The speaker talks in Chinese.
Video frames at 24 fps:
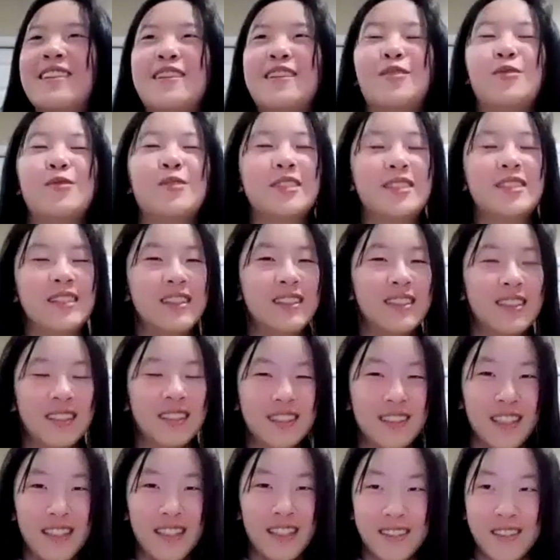那我想
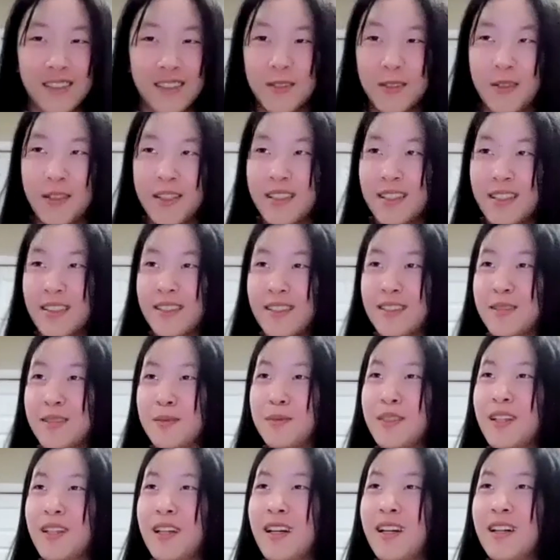想，下次换个
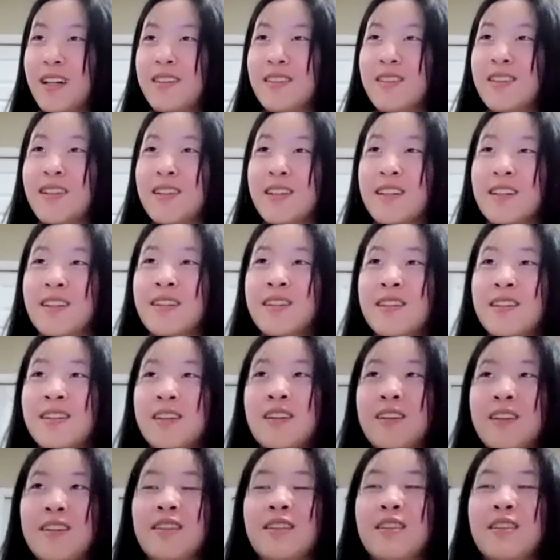什么样的？
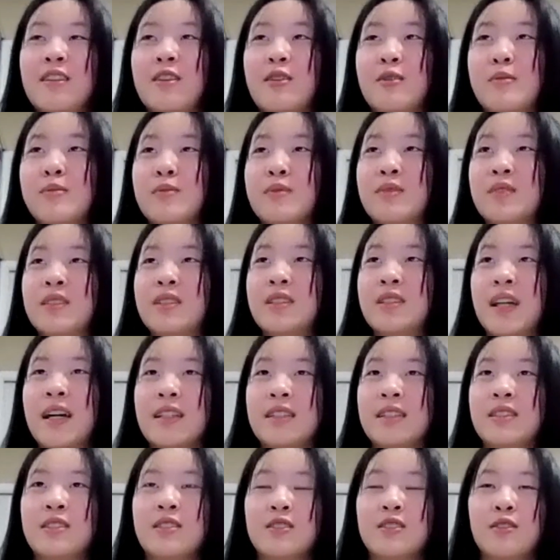那我们
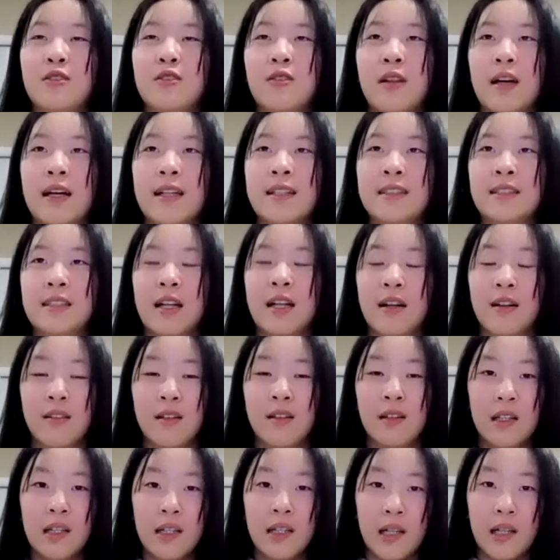下次就来
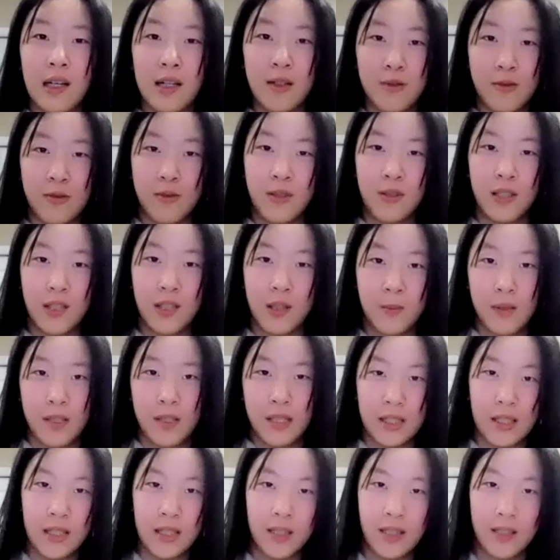讲该如何
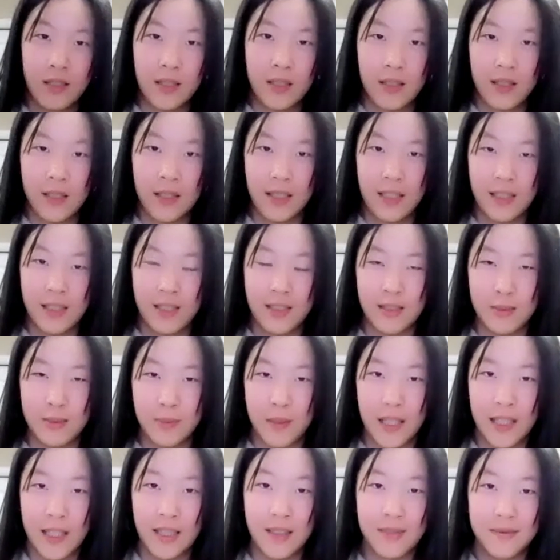变成一颗椰子
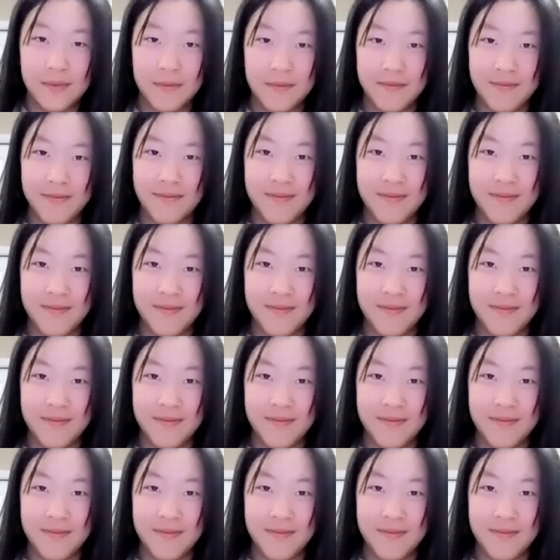吧。